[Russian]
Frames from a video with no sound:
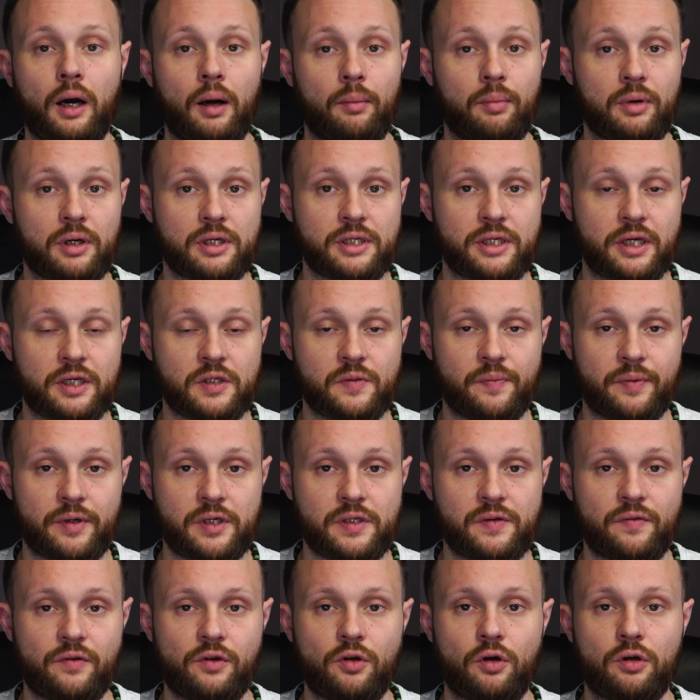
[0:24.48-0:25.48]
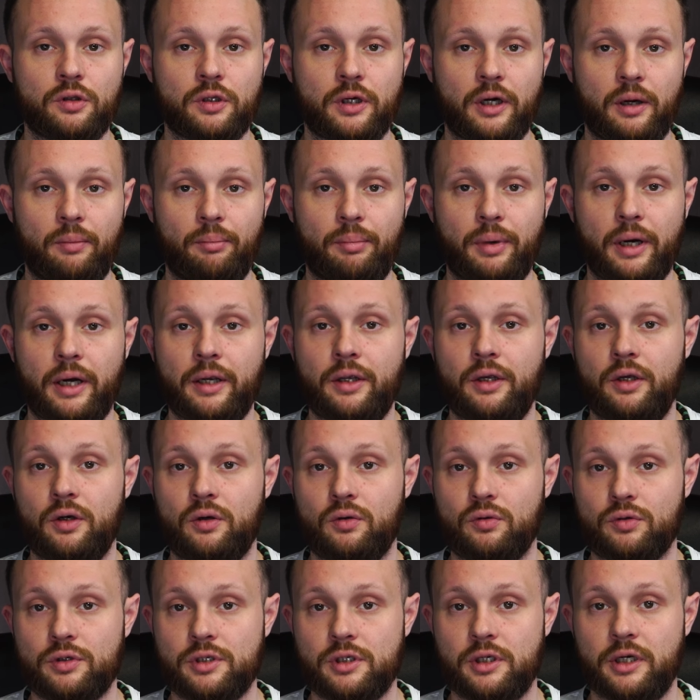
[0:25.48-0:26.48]
Образец произведен компанией
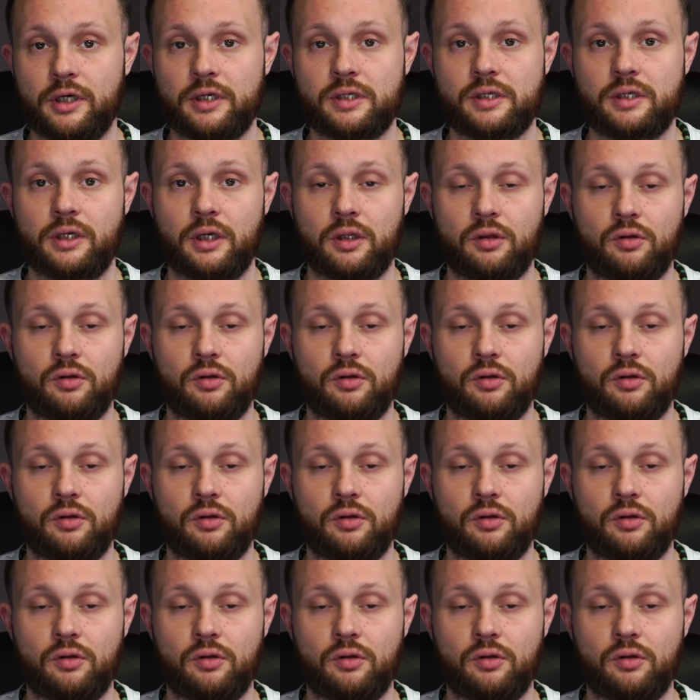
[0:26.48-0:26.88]
Cursess и